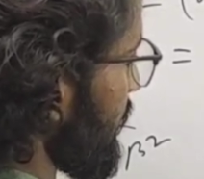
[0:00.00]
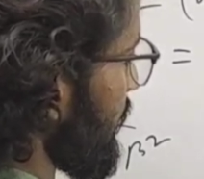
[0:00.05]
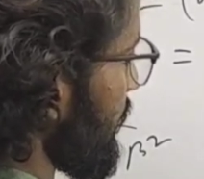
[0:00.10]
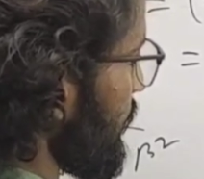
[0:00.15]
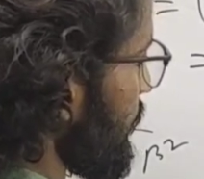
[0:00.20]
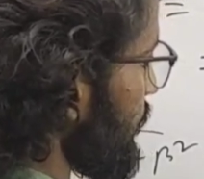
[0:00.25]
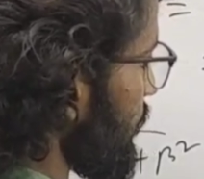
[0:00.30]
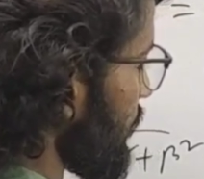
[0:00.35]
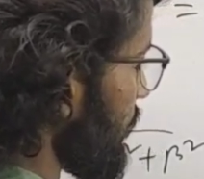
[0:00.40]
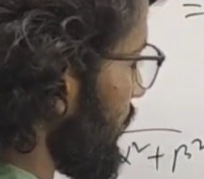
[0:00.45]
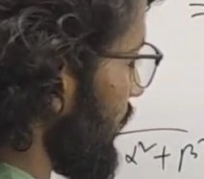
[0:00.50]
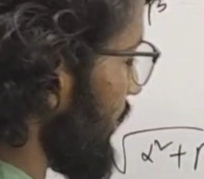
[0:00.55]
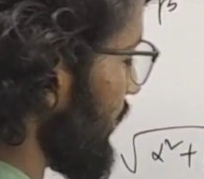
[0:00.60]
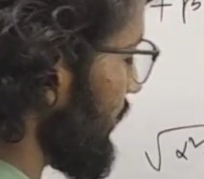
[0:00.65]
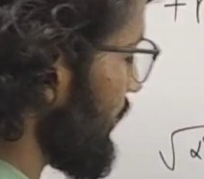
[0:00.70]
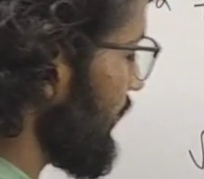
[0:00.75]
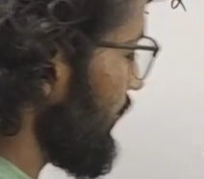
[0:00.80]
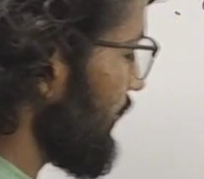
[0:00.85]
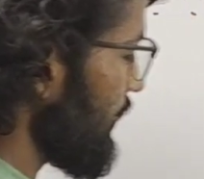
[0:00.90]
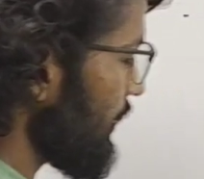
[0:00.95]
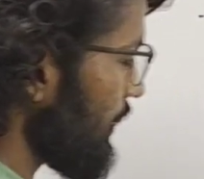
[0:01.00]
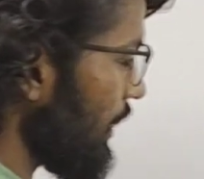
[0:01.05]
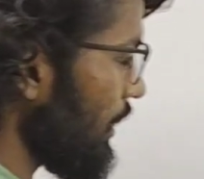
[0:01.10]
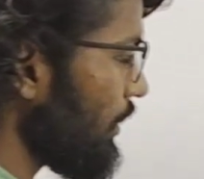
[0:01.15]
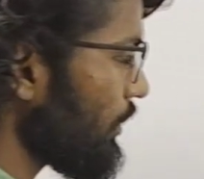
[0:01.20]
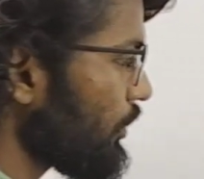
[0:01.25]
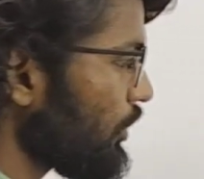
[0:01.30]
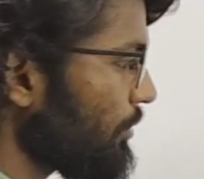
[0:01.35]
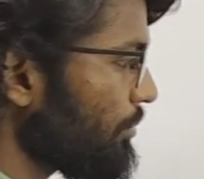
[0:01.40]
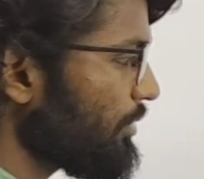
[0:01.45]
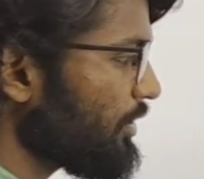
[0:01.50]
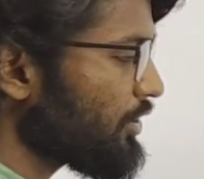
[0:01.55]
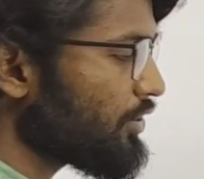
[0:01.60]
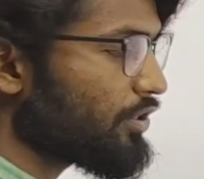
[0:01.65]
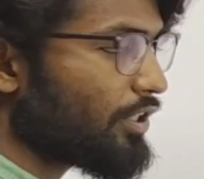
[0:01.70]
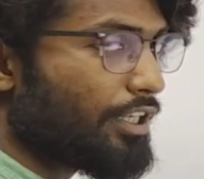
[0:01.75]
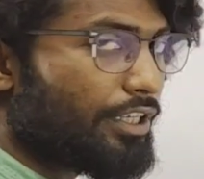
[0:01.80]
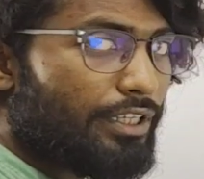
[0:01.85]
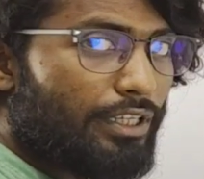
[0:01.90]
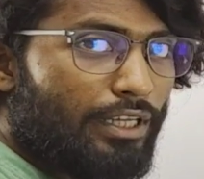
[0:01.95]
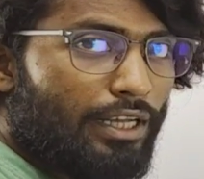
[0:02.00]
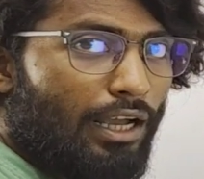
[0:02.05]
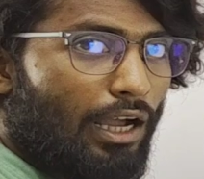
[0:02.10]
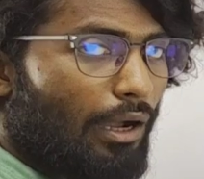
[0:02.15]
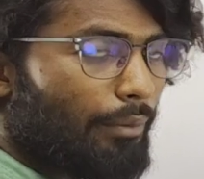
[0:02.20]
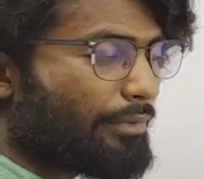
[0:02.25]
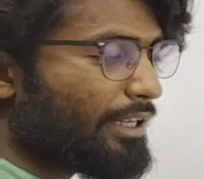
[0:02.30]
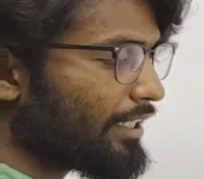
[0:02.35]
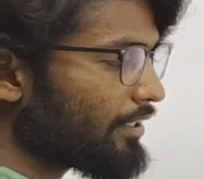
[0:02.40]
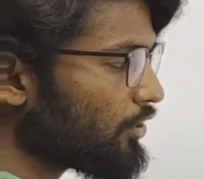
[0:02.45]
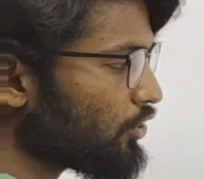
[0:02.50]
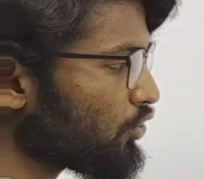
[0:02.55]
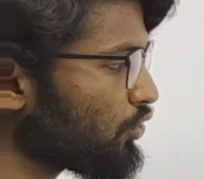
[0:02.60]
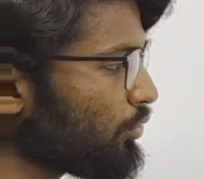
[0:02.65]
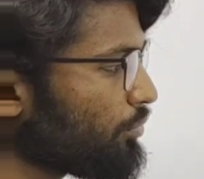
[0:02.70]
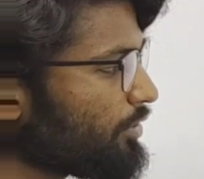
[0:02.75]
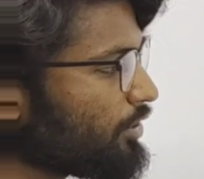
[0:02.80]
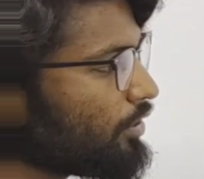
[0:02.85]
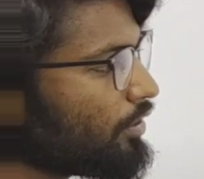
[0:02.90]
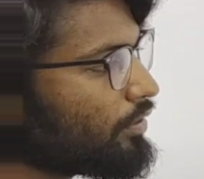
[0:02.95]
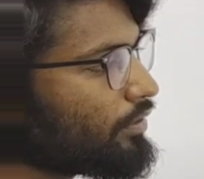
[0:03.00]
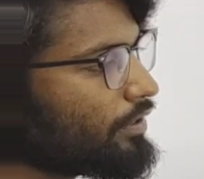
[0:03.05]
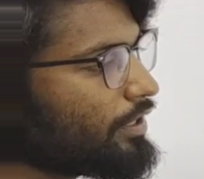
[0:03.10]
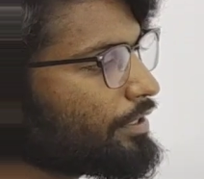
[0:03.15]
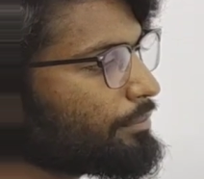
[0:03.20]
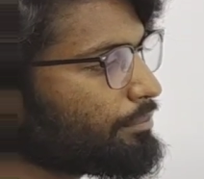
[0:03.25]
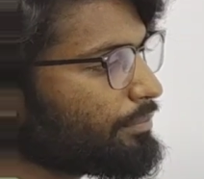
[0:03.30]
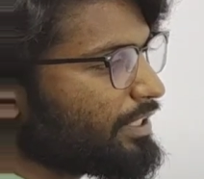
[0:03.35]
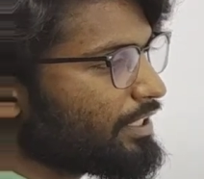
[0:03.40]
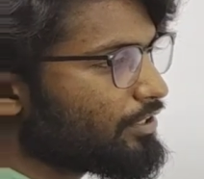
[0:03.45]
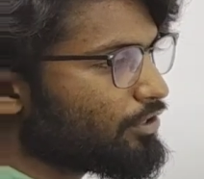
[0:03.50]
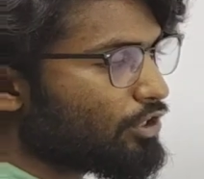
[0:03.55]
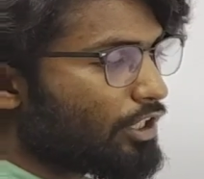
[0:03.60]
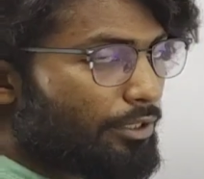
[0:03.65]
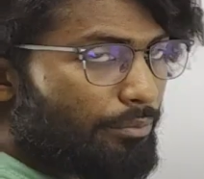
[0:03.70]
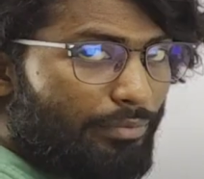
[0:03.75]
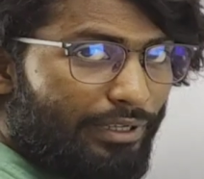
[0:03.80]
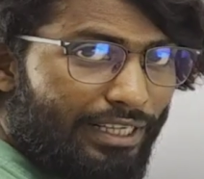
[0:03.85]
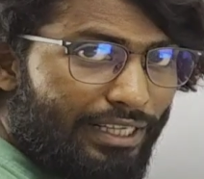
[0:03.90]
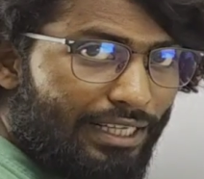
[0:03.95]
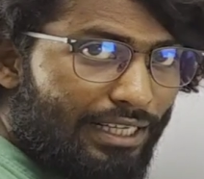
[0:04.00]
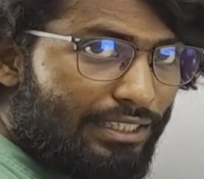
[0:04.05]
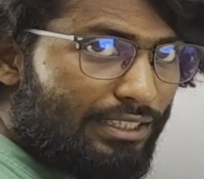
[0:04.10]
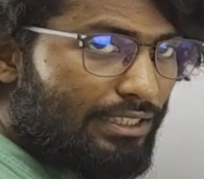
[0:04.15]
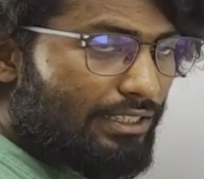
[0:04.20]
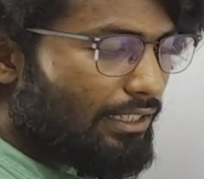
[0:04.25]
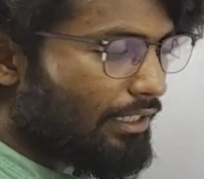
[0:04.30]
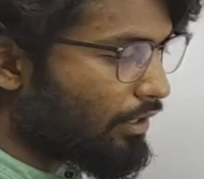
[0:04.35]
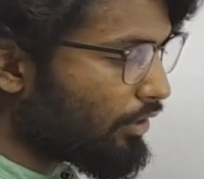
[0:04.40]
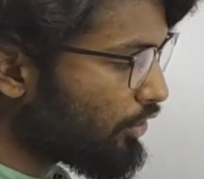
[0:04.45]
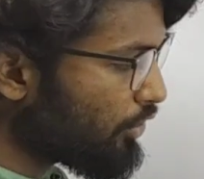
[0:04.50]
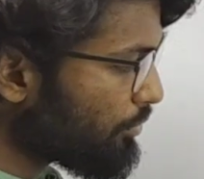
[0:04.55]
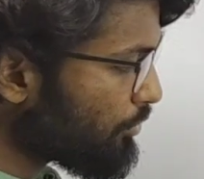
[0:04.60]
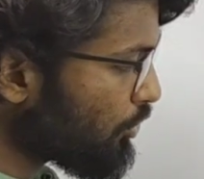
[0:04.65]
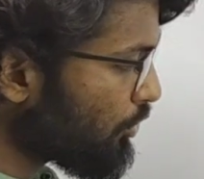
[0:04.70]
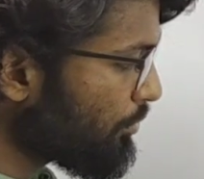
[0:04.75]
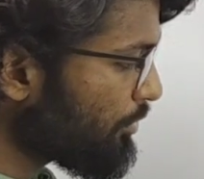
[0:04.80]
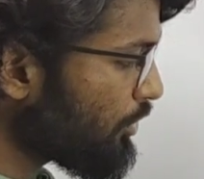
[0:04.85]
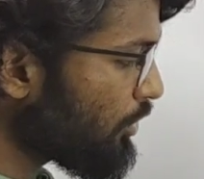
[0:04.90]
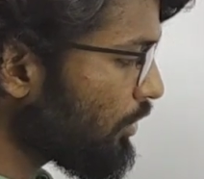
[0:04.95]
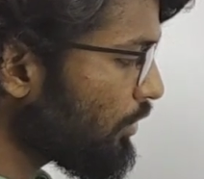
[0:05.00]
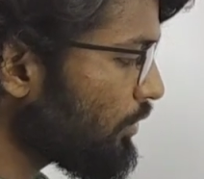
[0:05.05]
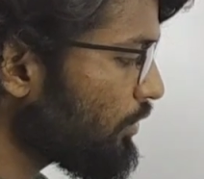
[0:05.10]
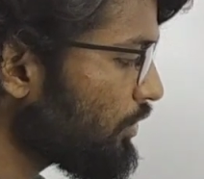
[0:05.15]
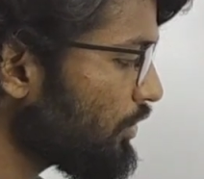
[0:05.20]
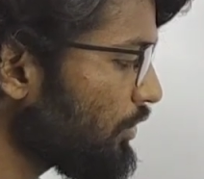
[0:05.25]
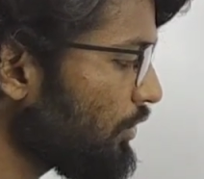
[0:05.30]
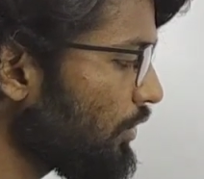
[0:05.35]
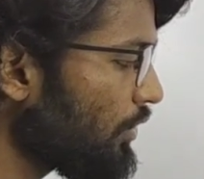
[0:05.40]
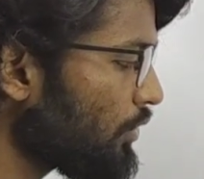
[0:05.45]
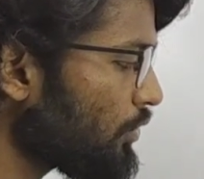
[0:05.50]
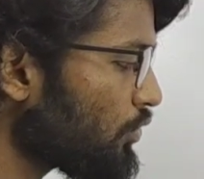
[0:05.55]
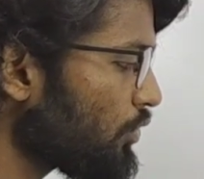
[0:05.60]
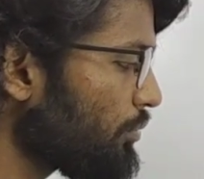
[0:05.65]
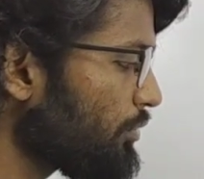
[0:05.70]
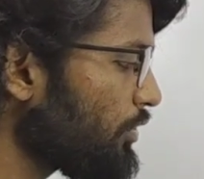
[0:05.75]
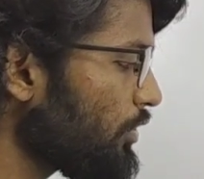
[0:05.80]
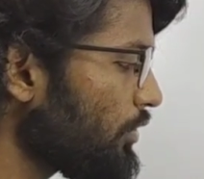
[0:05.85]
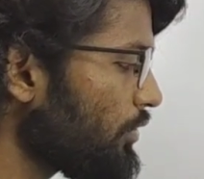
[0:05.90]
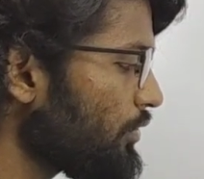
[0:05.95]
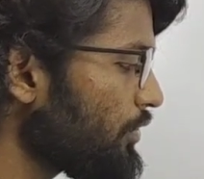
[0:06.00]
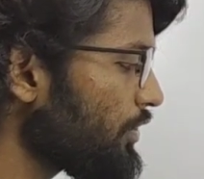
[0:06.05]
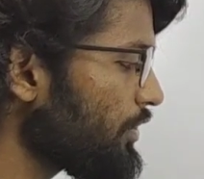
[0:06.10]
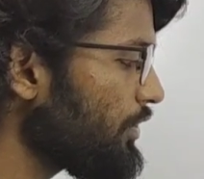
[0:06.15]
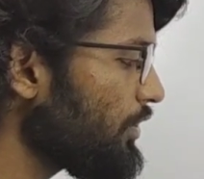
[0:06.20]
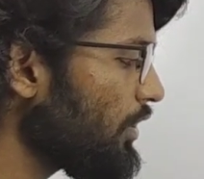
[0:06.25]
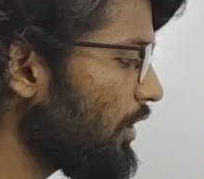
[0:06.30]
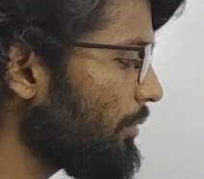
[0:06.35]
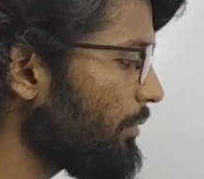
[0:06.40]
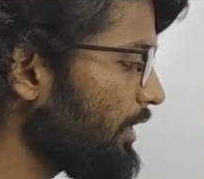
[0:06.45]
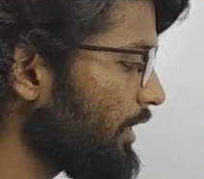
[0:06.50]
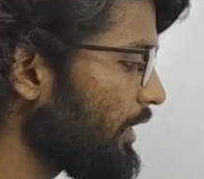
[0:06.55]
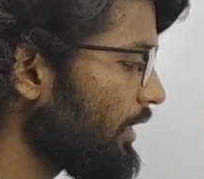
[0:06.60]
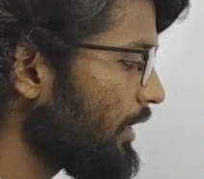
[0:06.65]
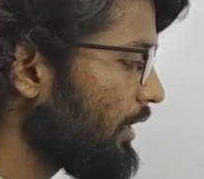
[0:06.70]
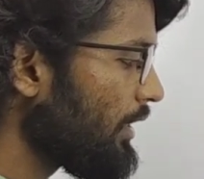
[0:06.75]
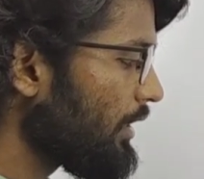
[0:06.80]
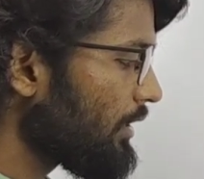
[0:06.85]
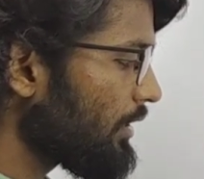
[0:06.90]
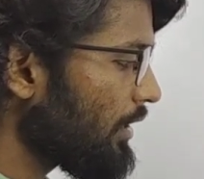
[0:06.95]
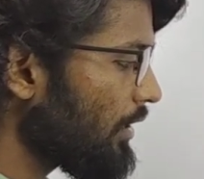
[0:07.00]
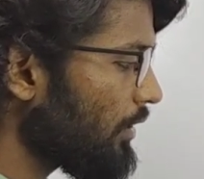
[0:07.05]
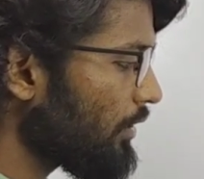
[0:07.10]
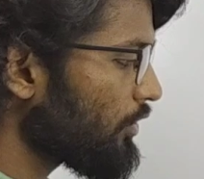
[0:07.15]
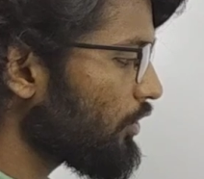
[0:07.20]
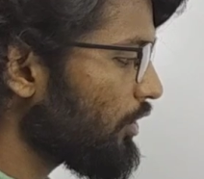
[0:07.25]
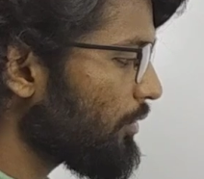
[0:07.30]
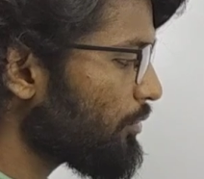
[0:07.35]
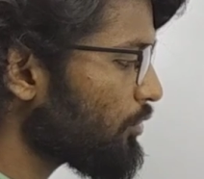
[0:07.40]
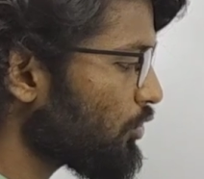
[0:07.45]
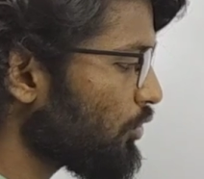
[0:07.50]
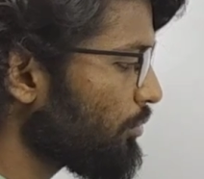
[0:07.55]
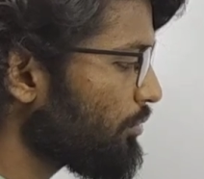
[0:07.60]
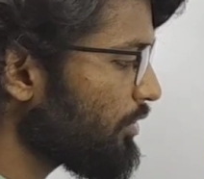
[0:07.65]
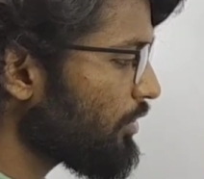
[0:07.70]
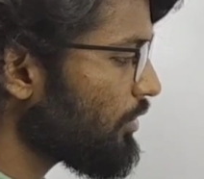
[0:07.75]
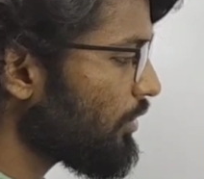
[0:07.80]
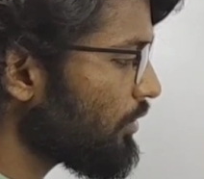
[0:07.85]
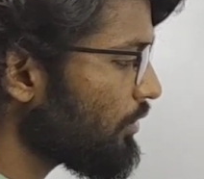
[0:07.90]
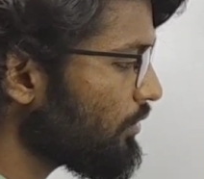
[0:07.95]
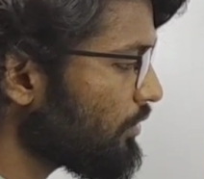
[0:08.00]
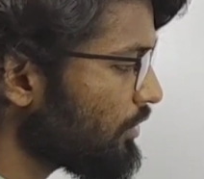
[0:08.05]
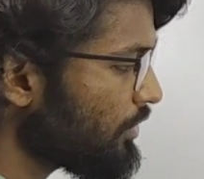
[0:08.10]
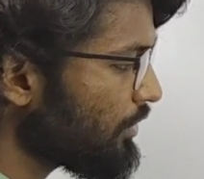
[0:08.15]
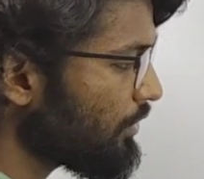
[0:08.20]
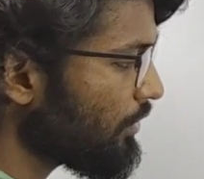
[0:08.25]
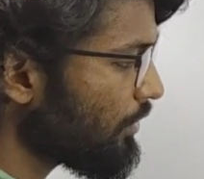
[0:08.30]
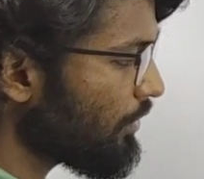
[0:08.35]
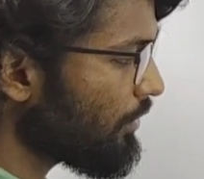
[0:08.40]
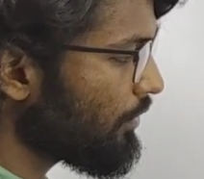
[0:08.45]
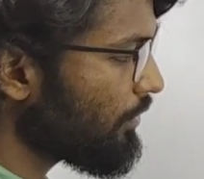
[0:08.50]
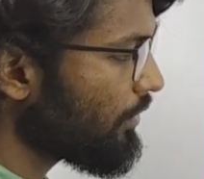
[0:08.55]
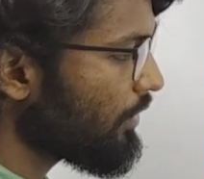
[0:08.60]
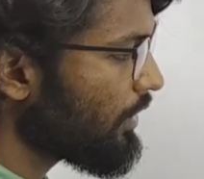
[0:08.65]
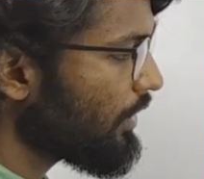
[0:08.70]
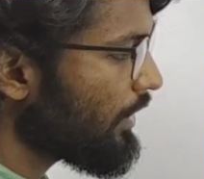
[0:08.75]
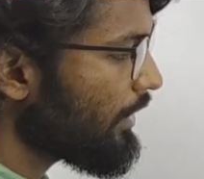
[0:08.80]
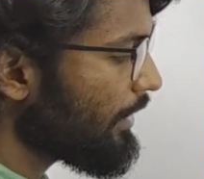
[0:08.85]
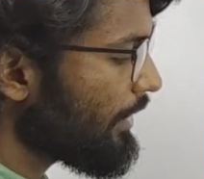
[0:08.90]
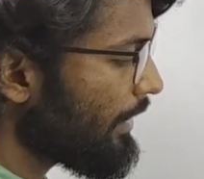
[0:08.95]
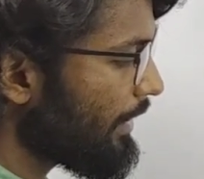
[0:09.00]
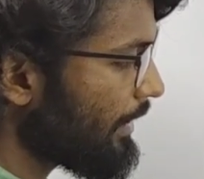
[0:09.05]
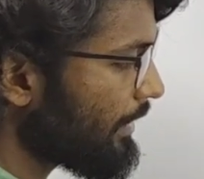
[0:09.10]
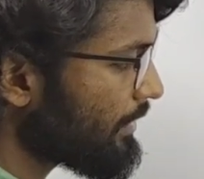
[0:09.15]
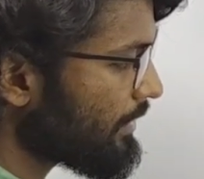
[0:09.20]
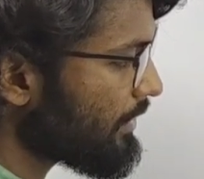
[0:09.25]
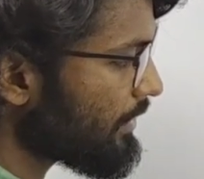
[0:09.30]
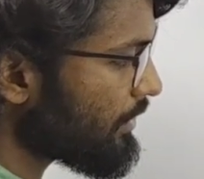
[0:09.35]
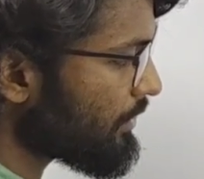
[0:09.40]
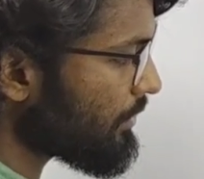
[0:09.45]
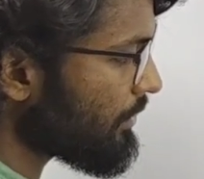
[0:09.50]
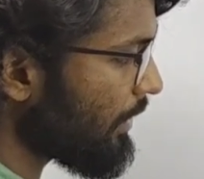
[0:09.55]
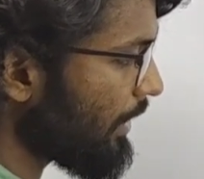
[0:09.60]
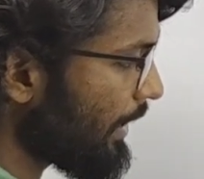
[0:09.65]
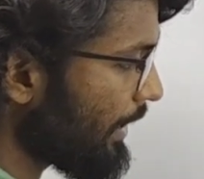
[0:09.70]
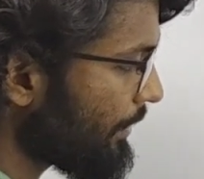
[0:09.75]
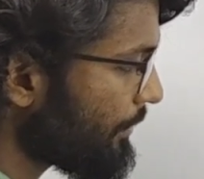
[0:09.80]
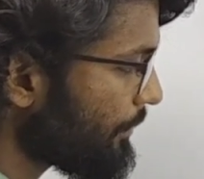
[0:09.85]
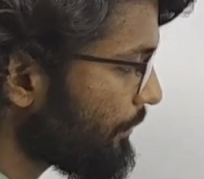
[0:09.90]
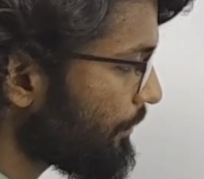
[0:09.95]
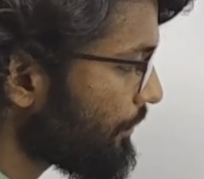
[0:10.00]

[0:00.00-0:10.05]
কিউ স্কোয়ার তাহলে অথব বীজদ্বয় আমি একটা সমীকরণের বীজদ্বয় পেয়ে গেছি তাহলে অথব সমীকরণটি হলো সমীকরণটি কী হবে তাহলে অথব সমীকরণটি হলো এক্স স্কোয়ার